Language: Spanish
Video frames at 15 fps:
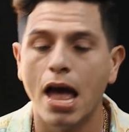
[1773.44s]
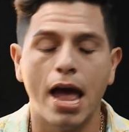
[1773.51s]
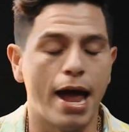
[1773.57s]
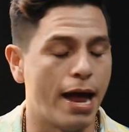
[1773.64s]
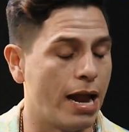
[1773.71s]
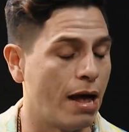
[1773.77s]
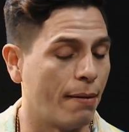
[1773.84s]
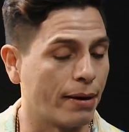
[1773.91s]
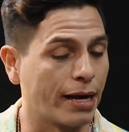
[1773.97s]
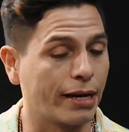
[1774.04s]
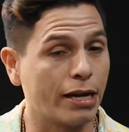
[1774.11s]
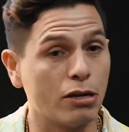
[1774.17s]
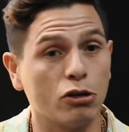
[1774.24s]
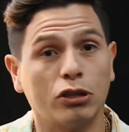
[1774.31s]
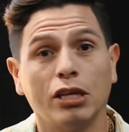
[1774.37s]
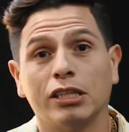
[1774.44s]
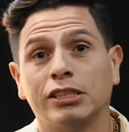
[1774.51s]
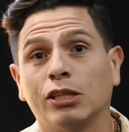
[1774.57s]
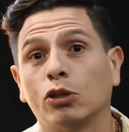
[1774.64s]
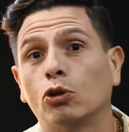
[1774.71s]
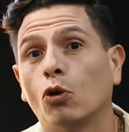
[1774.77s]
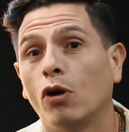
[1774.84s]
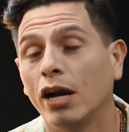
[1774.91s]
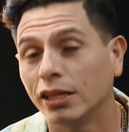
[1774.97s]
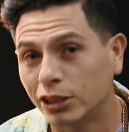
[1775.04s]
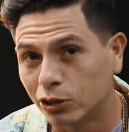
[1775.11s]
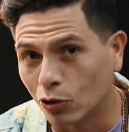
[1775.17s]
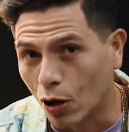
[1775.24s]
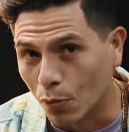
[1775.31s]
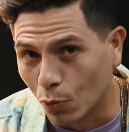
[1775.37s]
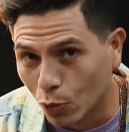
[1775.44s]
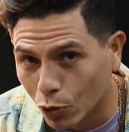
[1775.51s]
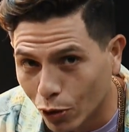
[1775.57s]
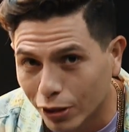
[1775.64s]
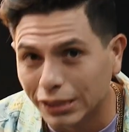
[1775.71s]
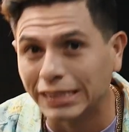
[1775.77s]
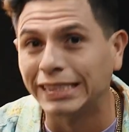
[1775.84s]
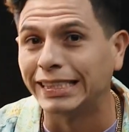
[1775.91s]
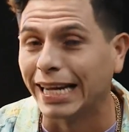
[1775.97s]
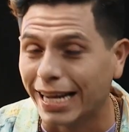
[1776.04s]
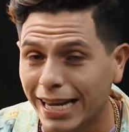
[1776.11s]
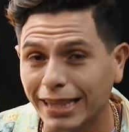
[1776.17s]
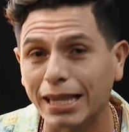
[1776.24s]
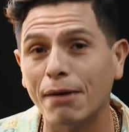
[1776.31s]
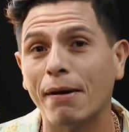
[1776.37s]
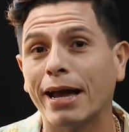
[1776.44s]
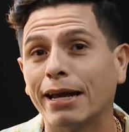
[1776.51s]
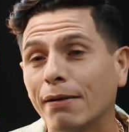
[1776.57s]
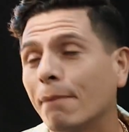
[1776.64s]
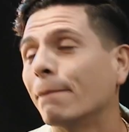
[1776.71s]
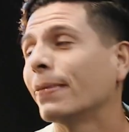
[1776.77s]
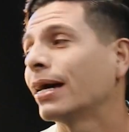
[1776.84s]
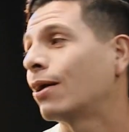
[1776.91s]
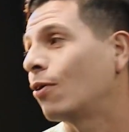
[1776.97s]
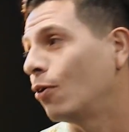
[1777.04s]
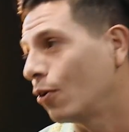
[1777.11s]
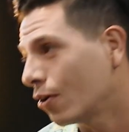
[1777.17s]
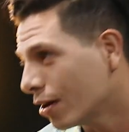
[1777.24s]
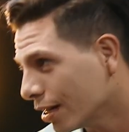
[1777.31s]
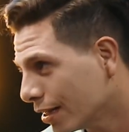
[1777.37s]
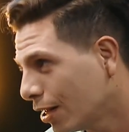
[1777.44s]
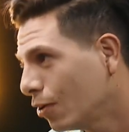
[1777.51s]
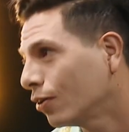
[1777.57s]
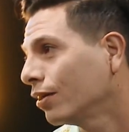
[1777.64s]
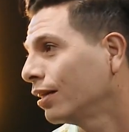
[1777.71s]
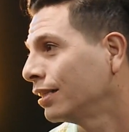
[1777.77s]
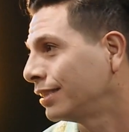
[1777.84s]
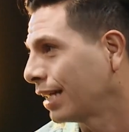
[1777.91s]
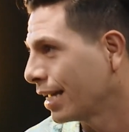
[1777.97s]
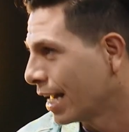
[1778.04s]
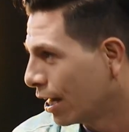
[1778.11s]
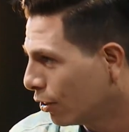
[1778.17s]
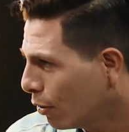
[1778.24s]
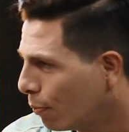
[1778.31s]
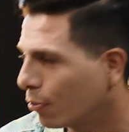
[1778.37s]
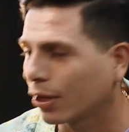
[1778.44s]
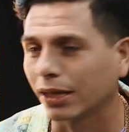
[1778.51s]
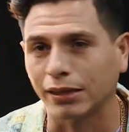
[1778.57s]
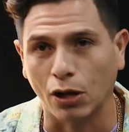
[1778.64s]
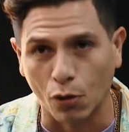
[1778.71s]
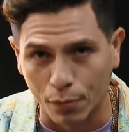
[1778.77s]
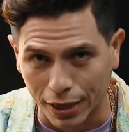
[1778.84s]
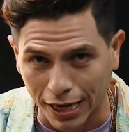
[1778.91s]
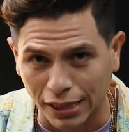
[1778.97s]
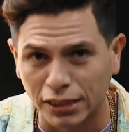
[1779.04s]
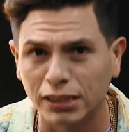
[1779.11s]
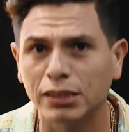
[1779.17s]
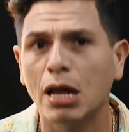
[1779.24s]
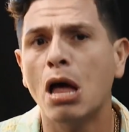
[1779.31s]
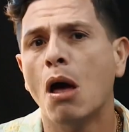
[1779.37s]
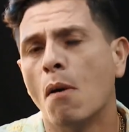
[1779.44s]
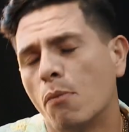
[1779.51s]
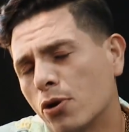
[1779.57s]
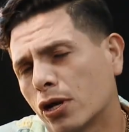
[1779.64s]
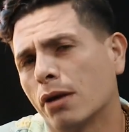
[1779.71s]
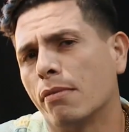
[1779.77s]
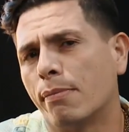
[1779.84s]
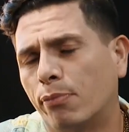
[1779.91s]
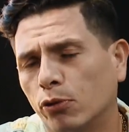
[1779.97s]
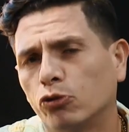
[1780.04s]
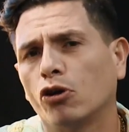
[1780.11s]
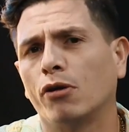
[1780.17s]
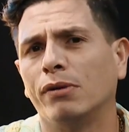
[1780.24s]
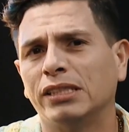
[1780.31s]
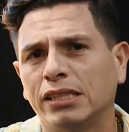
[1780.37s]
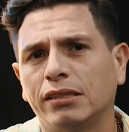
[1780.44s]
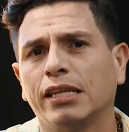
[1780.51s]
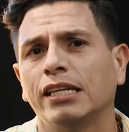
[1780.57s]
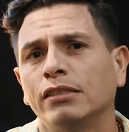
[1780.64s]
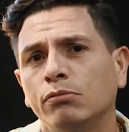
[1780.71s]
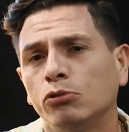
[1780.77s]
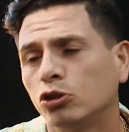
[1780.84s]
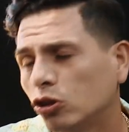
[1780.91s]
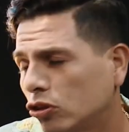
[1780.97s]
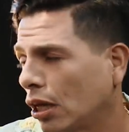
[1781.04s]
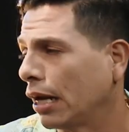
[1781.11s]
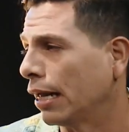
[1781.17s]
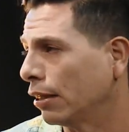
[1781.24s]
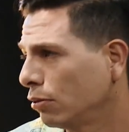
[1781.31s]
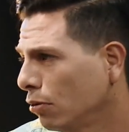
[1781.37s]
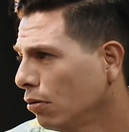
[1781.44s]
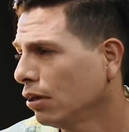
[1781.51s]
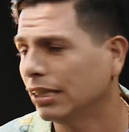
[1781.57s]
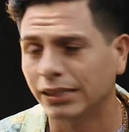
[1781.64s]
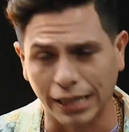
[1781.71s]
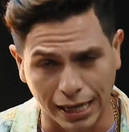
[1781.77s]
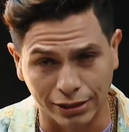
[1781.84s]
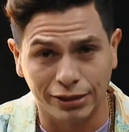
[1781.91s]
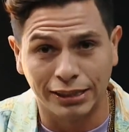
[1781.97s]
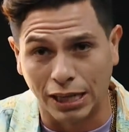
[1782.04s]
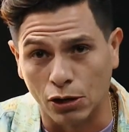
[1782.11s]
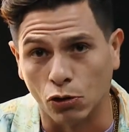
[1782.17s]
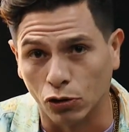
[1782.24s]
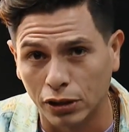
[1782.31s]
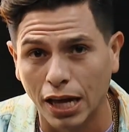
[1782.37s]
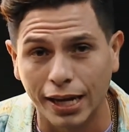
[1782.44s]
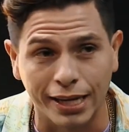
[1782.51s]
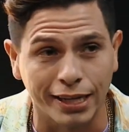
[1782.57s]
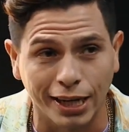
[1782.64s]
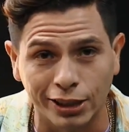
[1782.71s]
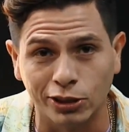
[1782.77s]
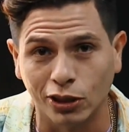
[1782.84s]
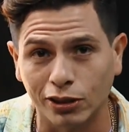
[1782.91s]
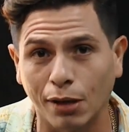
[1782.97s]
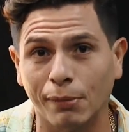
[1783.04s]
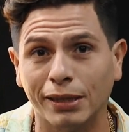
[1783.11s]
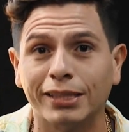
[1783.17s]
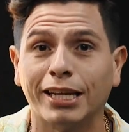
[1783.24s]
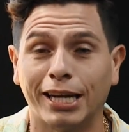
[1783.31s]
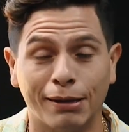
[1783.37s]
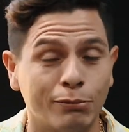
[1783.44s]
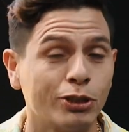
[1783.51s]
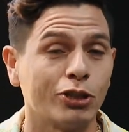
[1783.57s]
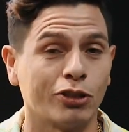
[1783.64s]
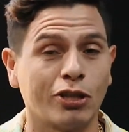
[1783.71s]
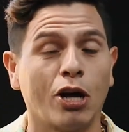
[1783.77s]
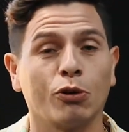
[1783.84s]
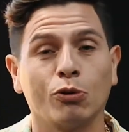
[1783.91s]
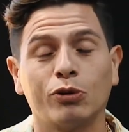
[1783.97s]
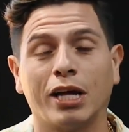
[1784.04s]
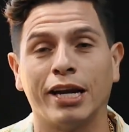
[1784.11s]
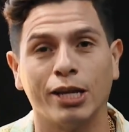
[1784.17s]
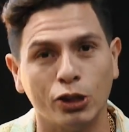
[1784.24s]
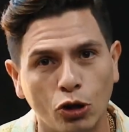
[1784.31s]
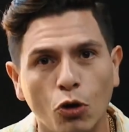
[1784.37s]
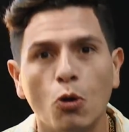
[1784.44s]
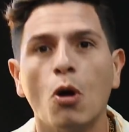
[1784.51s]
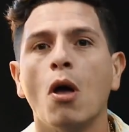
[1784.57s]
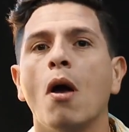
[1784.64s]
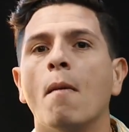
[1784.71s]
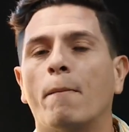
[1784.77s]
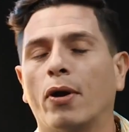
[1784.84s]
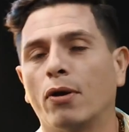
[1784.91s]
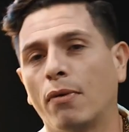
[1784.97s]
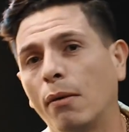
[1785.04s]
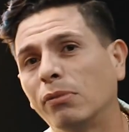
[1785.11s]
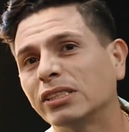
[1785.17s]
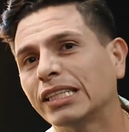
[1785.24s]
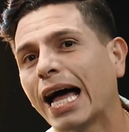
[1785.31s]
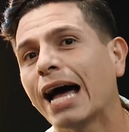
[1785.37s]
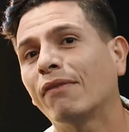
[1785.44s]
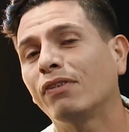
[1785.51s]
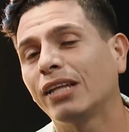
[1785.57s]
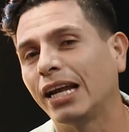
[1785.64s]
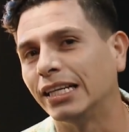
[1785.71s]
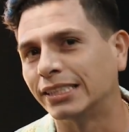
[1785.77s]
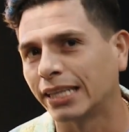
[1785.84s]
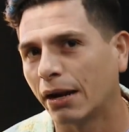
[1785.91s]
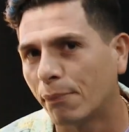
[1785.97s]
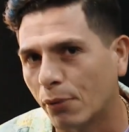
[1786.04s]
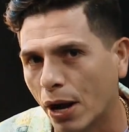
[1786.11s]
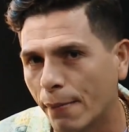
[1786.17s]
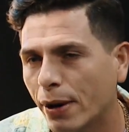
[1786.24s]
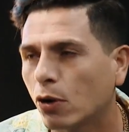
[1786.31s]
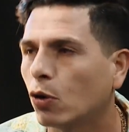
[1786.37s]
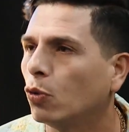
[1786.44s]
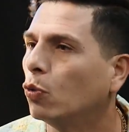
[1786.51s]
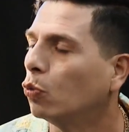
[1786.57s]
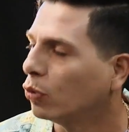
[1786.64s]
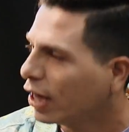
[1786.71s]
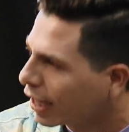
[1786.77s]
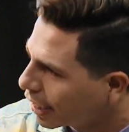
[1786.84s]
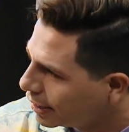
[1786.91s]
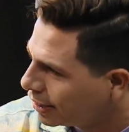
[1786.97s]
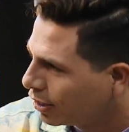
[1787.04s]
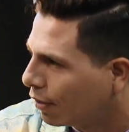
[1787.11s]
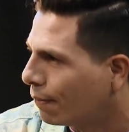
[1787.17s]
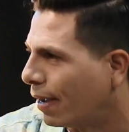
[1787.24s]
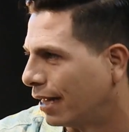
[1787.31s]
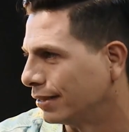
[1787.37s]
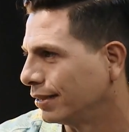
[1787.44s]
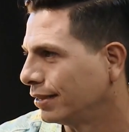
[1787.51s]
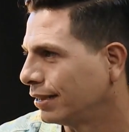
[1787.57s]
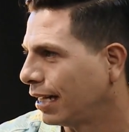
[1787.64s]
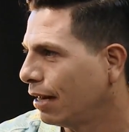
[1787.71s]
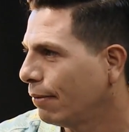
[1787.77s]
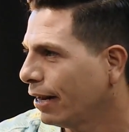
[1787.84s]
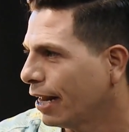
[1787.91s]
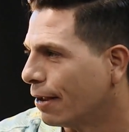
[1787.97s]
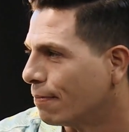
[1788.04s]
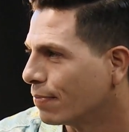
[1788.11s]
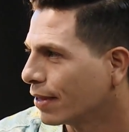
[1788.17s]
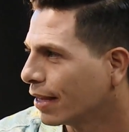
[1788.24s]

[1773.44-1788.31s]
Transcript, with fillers: La verdad que yo te deseo todo el éxito del mundo. Sé que te va a ir mejor de lo que te está yendo porque te lo mereces, porque en mi punto de vista tienes mucho talento y si eso se nota aquí en el estudio también hemos notado tu talento. Pero vamos a finalizar el programa con una canción más. ¿Sale, vale?